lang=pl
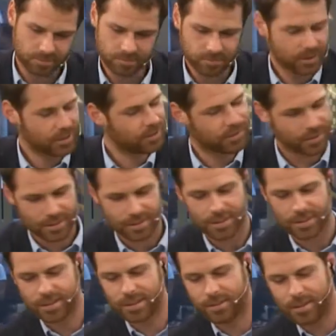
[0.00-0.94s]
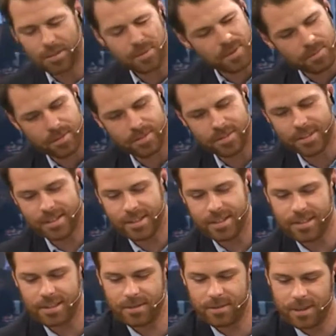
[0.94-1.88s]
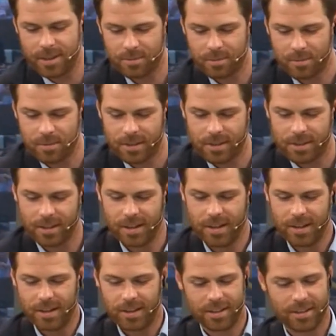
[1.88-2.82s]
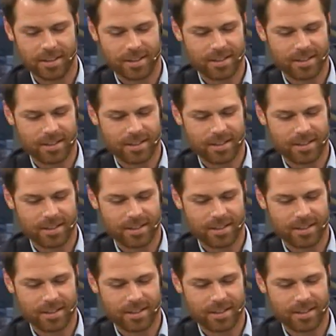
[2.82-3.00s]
nie twierdzę, że jestem lepszy, pewnie nie jestem, ale spróbować okaże, e,